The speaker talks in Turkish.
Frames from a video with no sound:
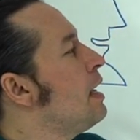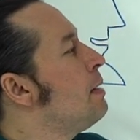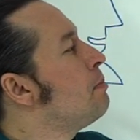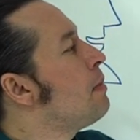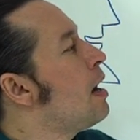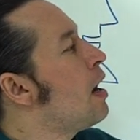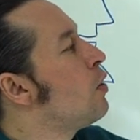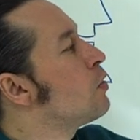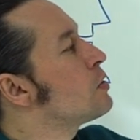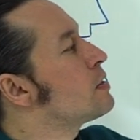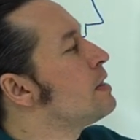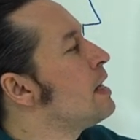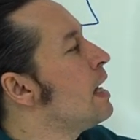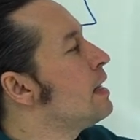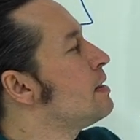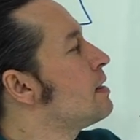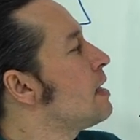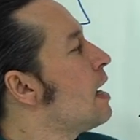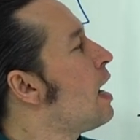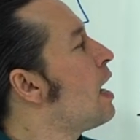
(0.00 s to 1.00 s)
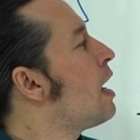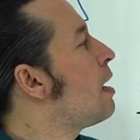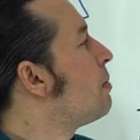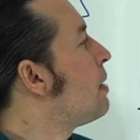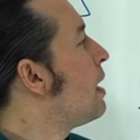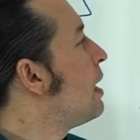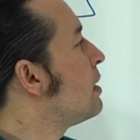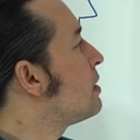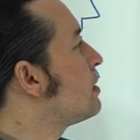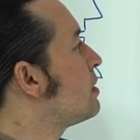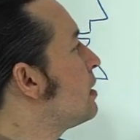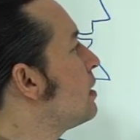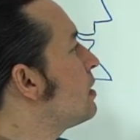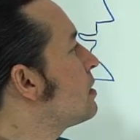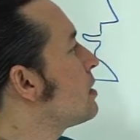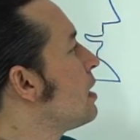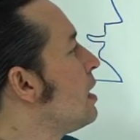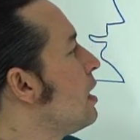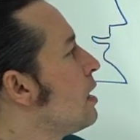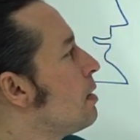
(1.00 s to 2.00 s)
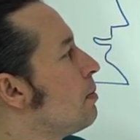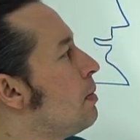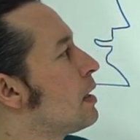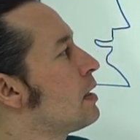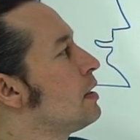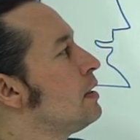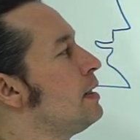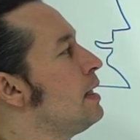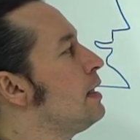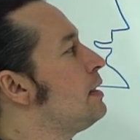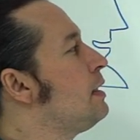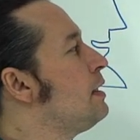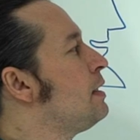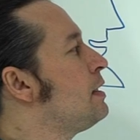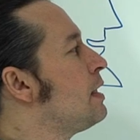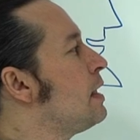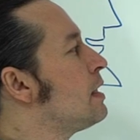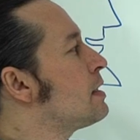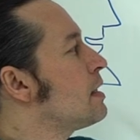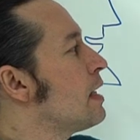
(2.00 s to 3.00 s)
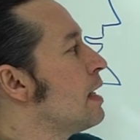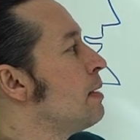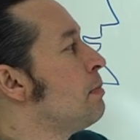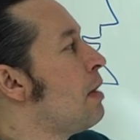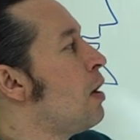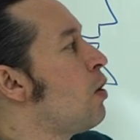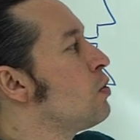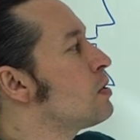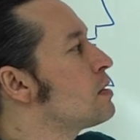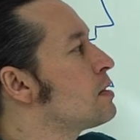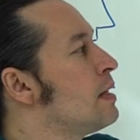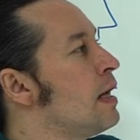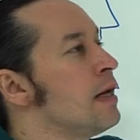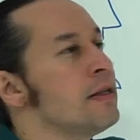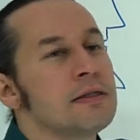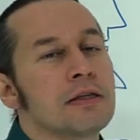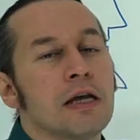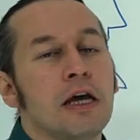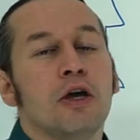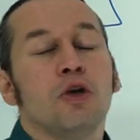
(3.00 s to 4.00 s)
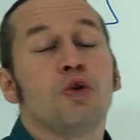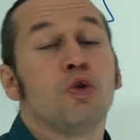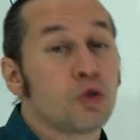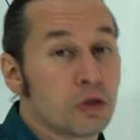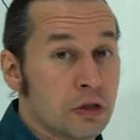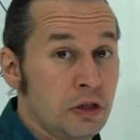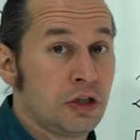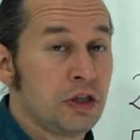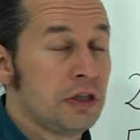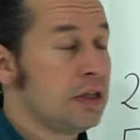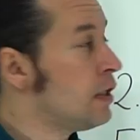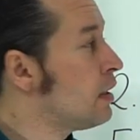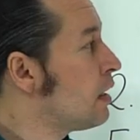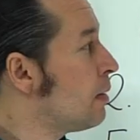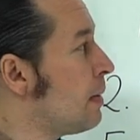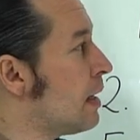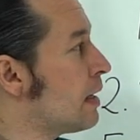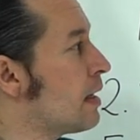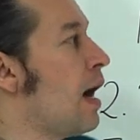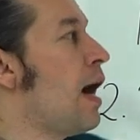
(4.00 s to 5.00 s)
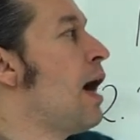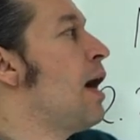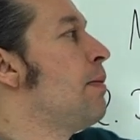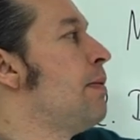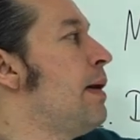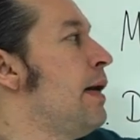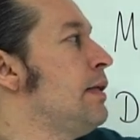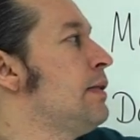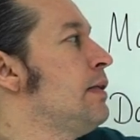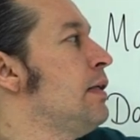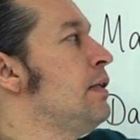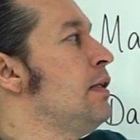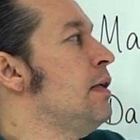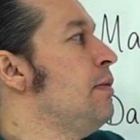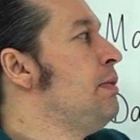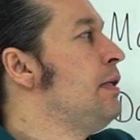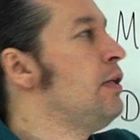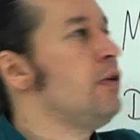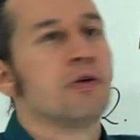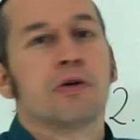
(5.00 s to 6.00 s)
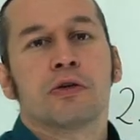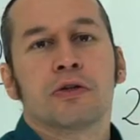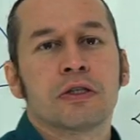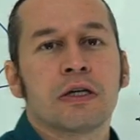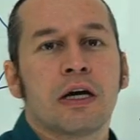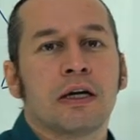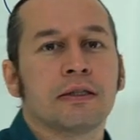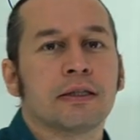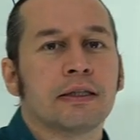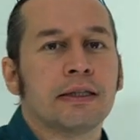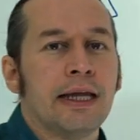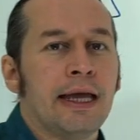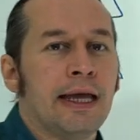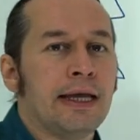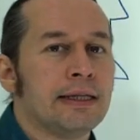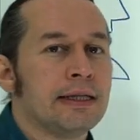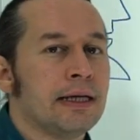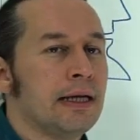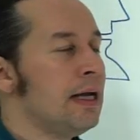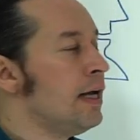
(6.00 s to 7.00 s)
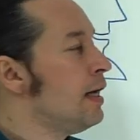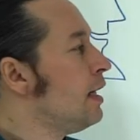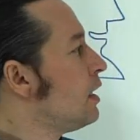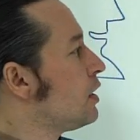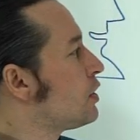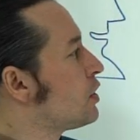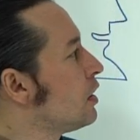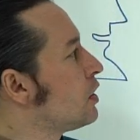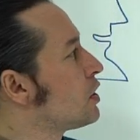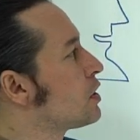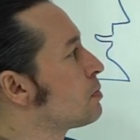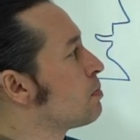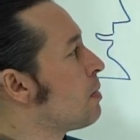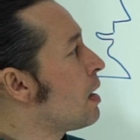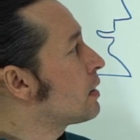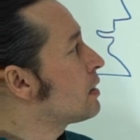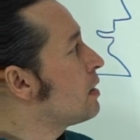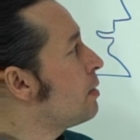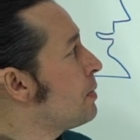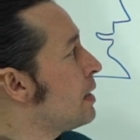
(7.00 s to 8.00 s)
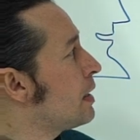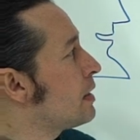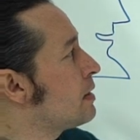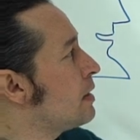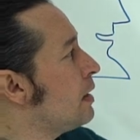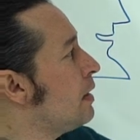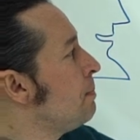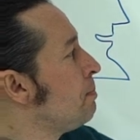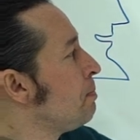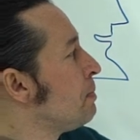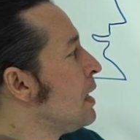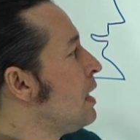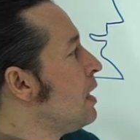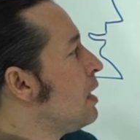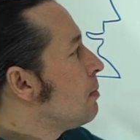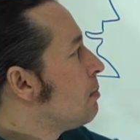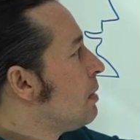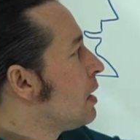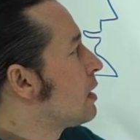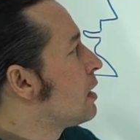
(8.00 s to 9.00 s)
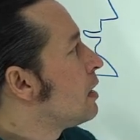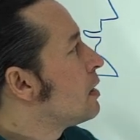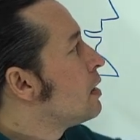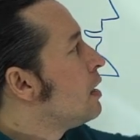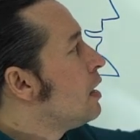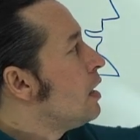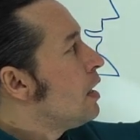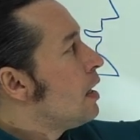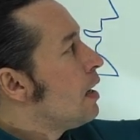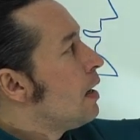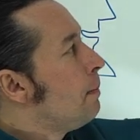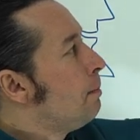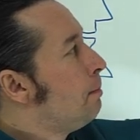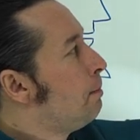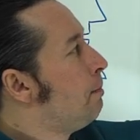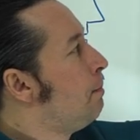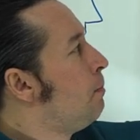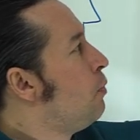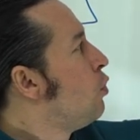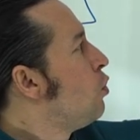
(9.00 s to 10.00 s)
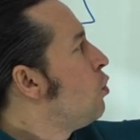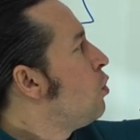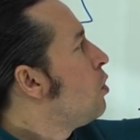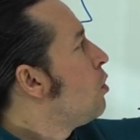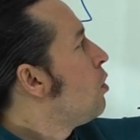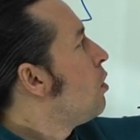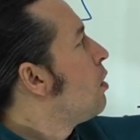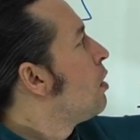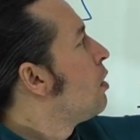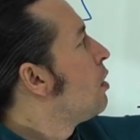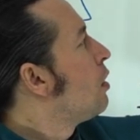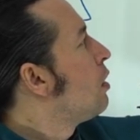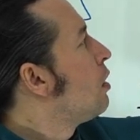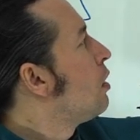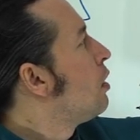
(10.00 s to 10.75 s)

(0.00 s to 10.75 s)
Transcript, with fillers: im Ausland arbeitet. Bakın ne diyeceğiz? Im Ausland yurt dışında demek. Arbeiten de biliyoruz artık neydi? Çalışmak demekti. Bakın bu e,